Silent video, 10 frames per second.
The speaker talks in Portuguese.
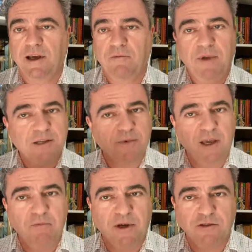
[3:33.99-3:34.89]
Mesmo aí
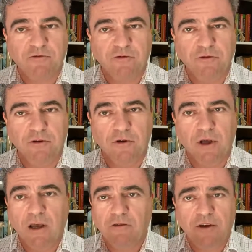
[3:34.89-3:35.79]
em Passo Fundo,
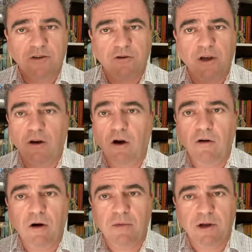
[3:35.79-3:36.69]
fechou e
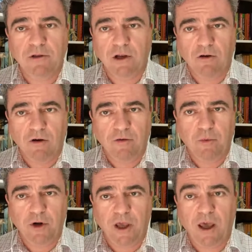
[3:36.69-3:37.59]
logo abriu de novo,
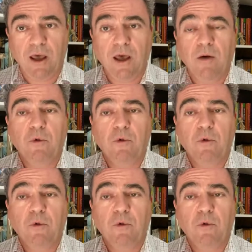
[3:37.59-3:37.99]
por quê?